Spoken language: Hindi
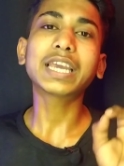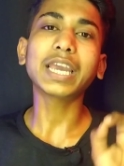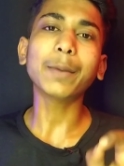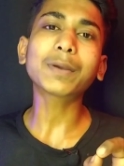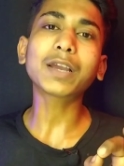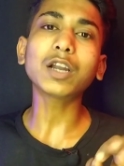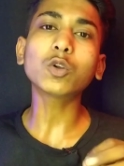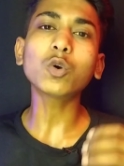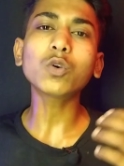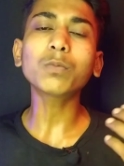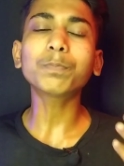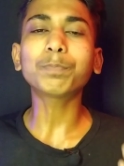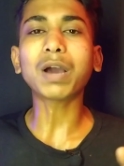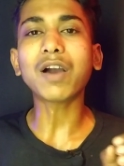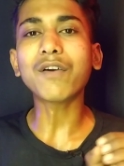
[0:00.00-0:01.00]
कैपकट हो
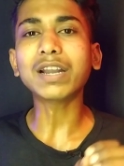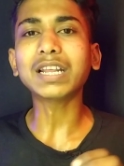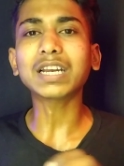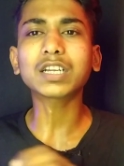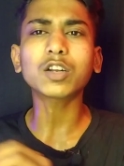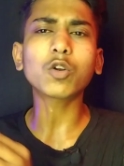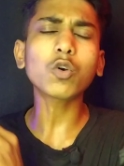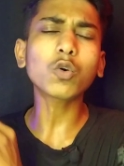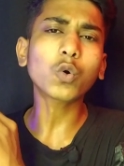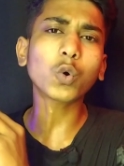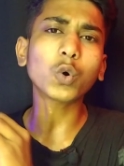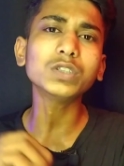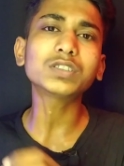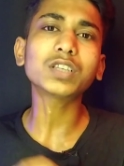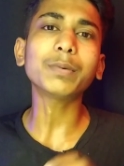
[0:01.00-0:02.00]
पावर डॉक्टर हो
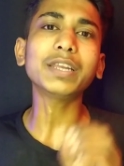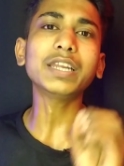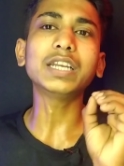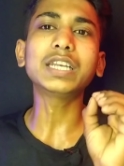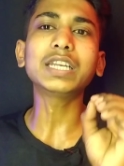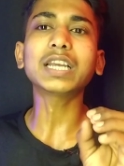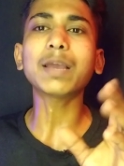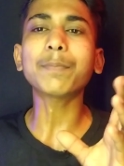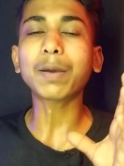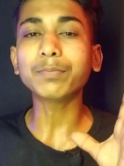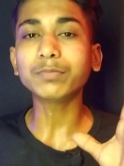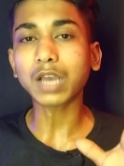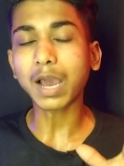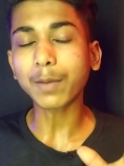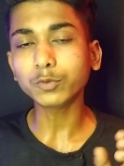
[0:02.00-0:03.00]
कोई सा भी एडिटिंग ऐप
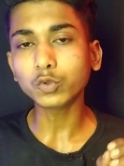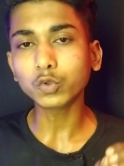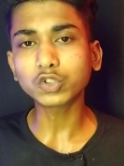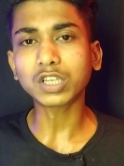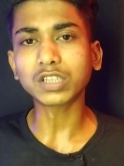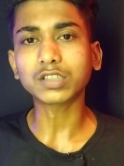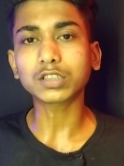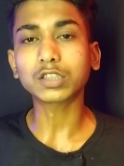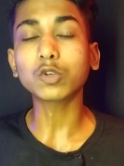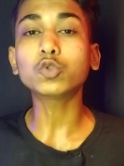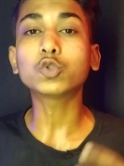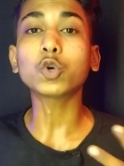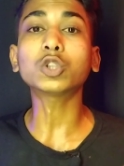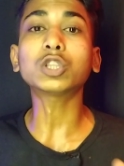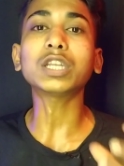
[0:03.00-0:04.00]
आप, आप यूज कर सकते हो
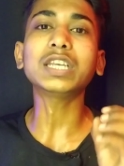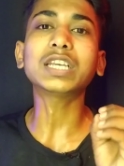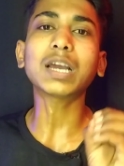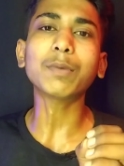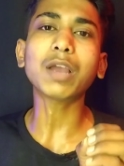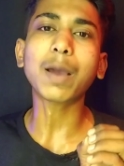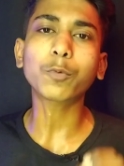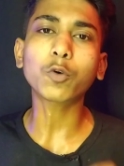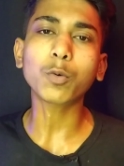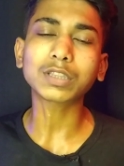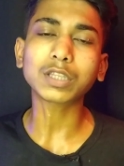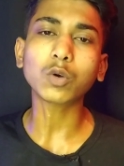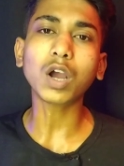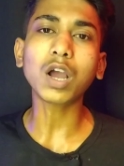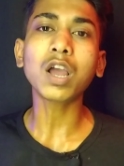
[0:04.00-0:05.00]
जो तरीका मैं आपको
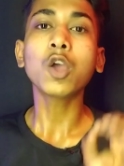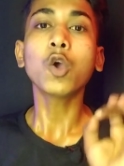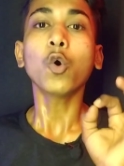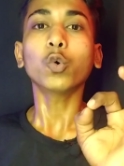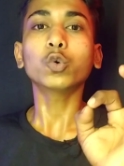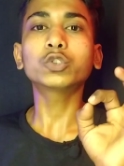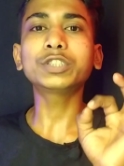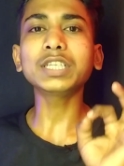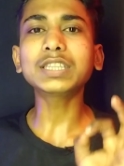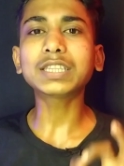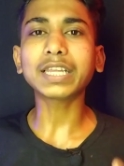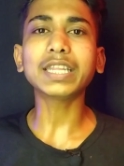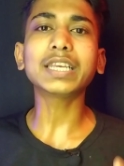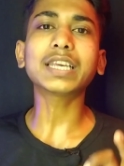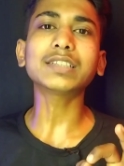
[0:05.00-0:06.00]
बताऊंगा उसी
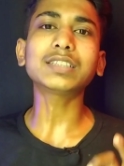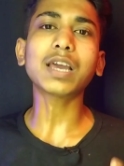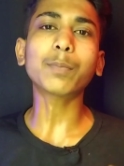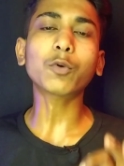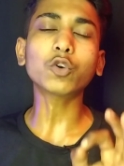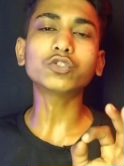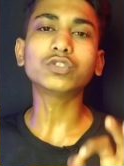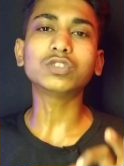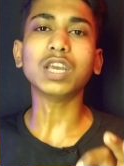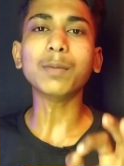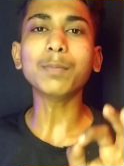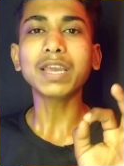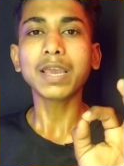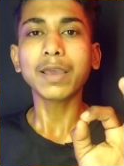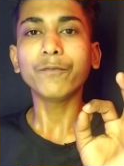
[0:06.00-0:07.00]
तरीके से आपको
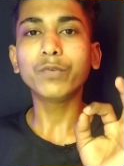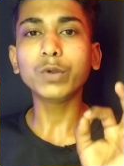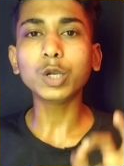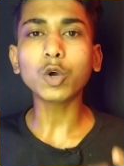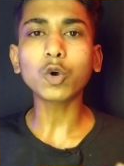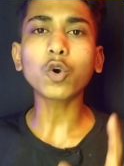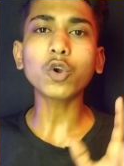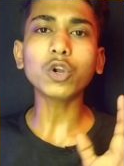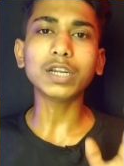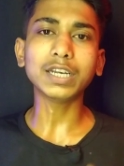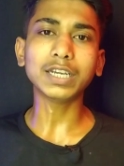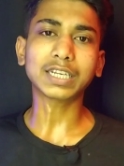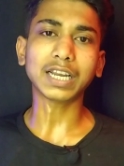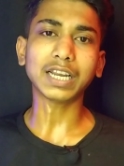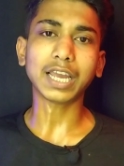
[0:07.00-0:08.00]
सेम वीडियो को
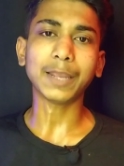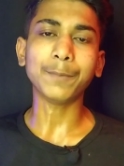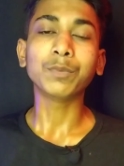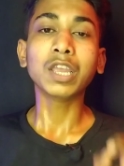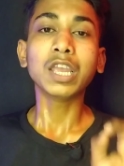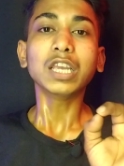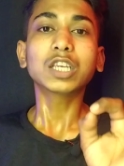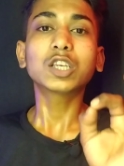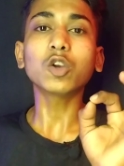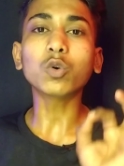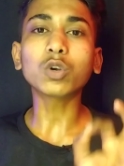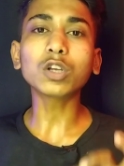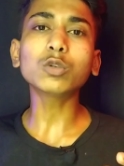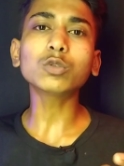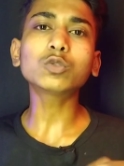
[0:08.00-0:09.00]
एडिट करना है
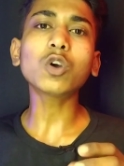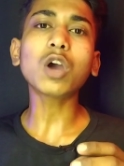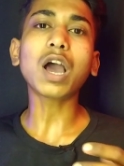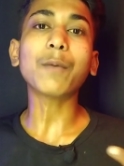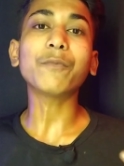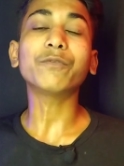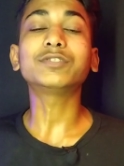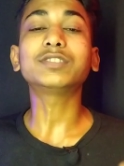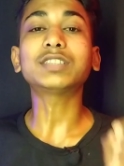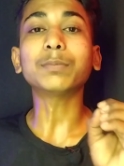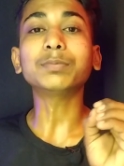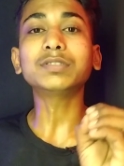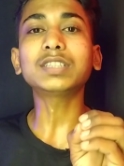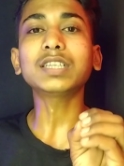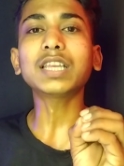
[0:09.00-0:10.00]
क्योंकि दोस्तों
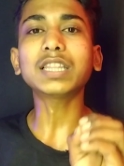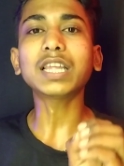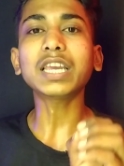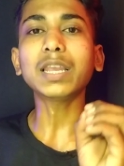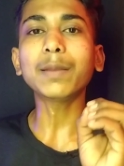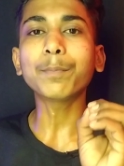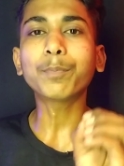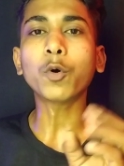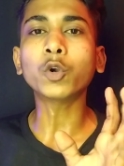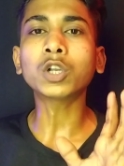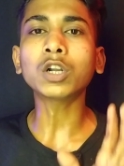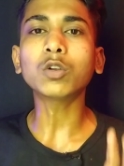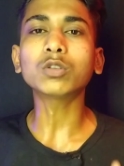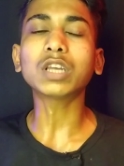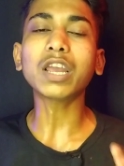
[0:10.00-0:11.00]
सबसे ज़्यादा
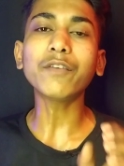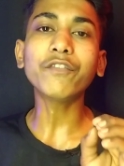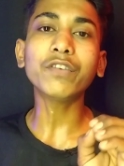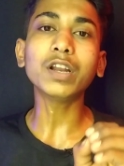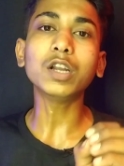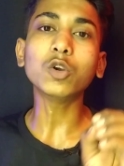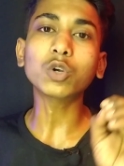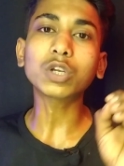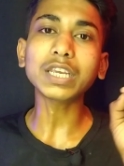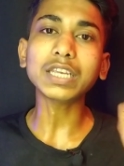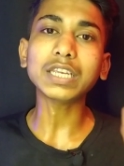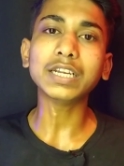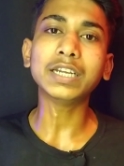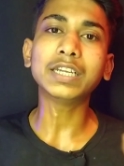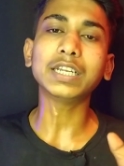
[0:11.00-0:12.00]
इंपॉर्टेंट होता है वीडियो की
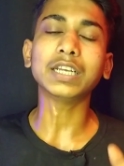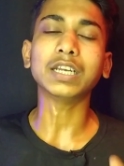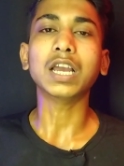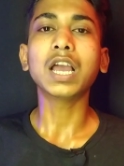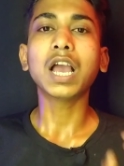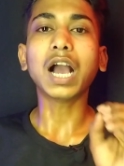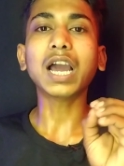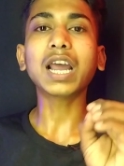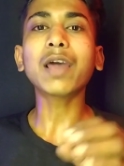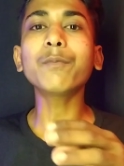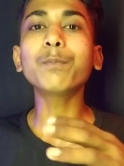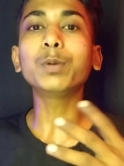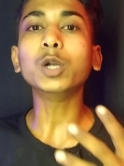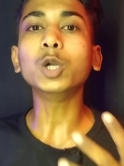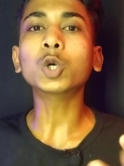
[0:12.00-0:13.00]
एडिटिंग अगर
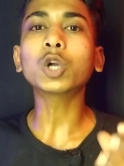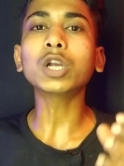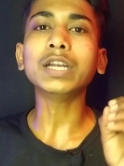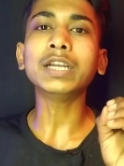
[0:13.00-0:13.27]
आप वीडियो को